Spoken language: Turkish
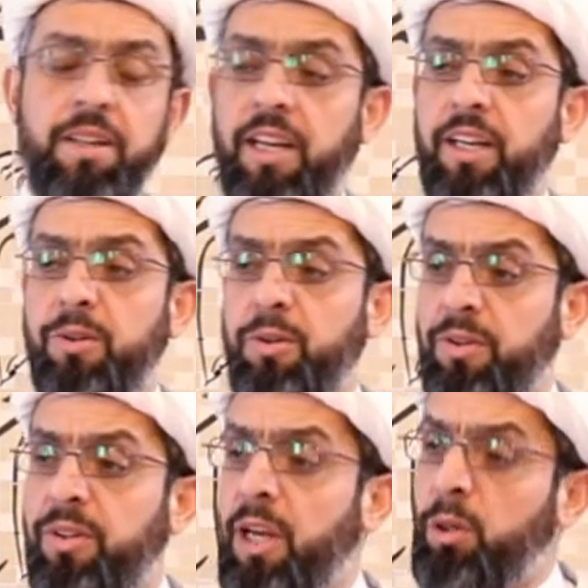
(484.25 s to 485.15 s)
Yer
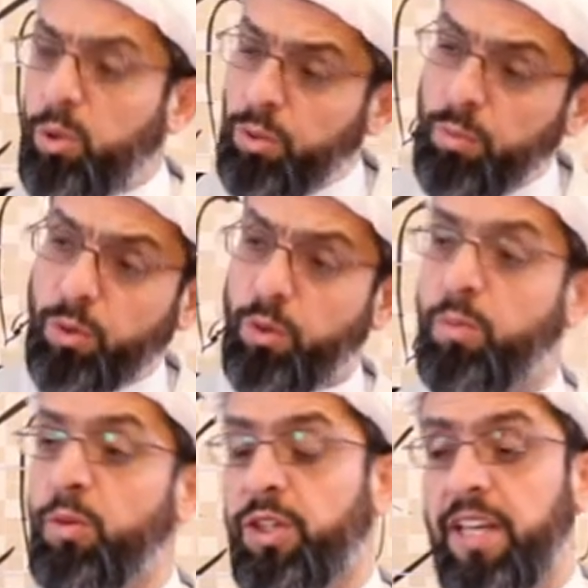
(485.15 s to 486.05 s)
yüzündə hökm
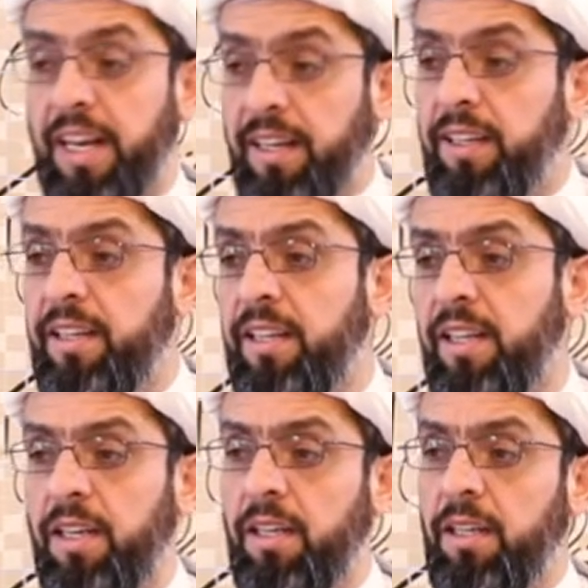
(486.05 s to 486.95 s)
sürmüşlərin
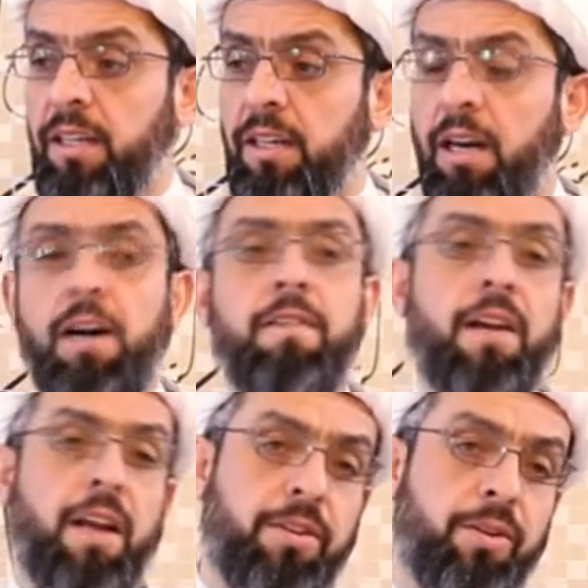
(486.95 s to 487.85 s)

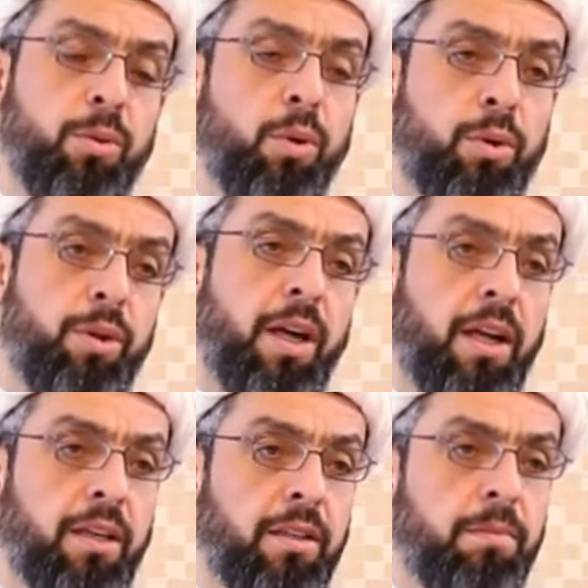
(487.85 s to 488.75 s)
ahvalatını
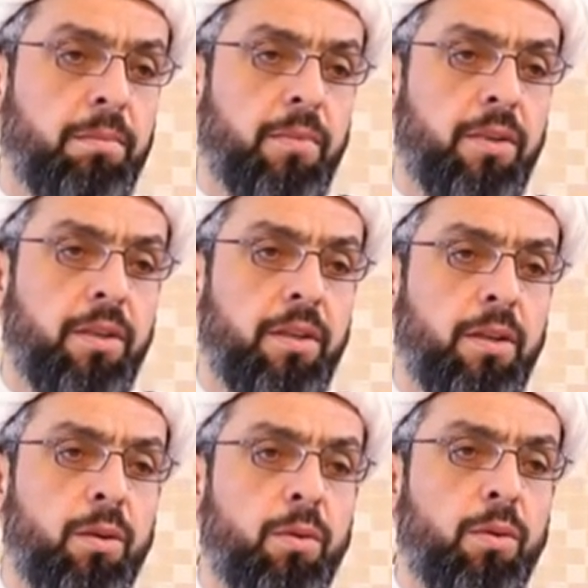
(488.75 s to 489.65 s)
okuyalım.
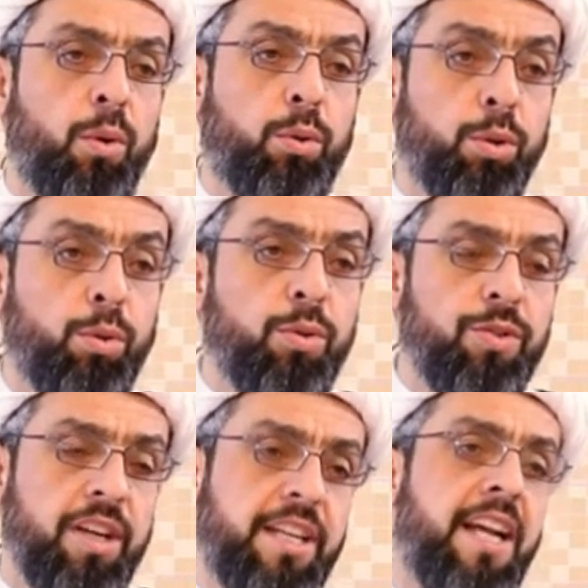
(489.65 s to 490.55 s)

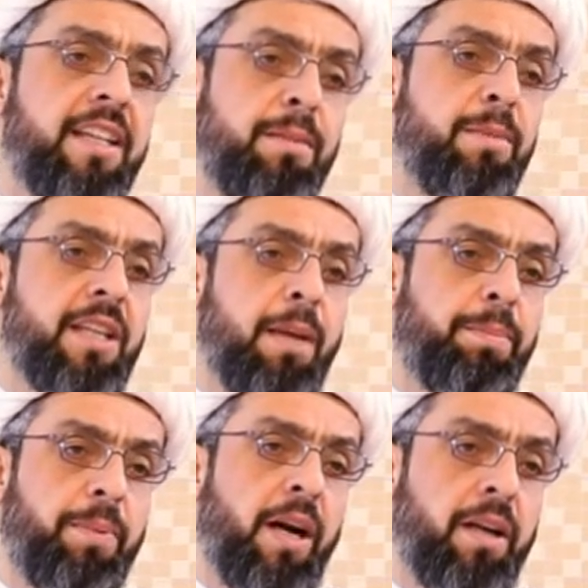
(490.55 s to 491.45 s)
Okuduqca kendimize
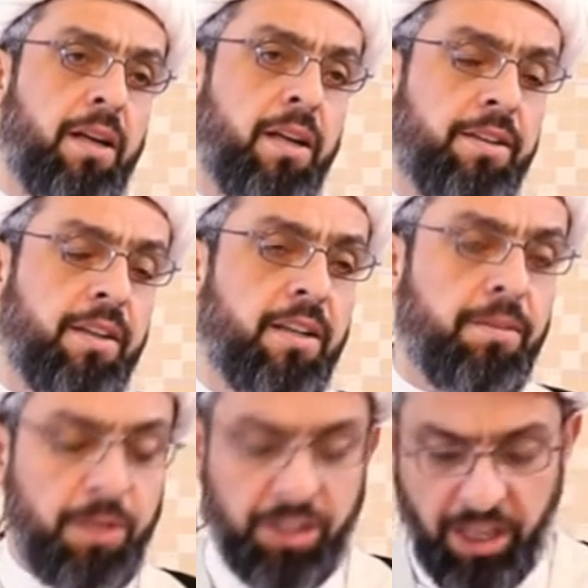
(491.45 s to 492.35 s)
pay
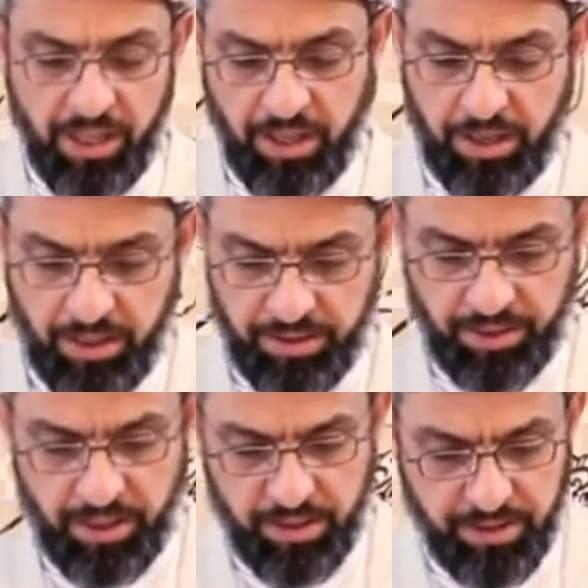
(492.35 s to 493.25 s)
alacağız, bir şeyler
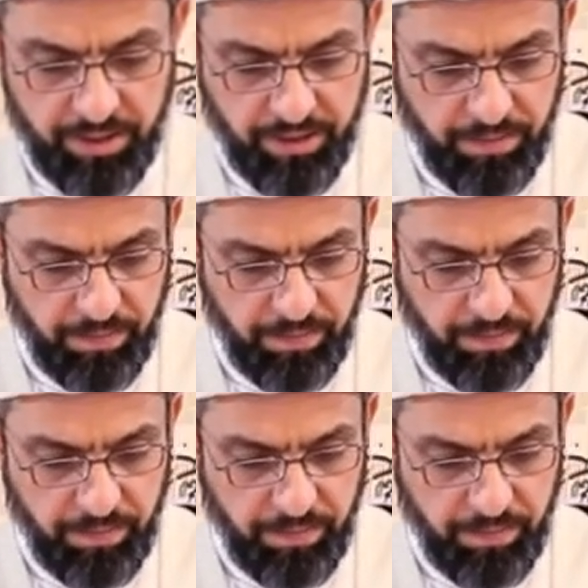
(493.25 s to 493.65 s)
alacağız.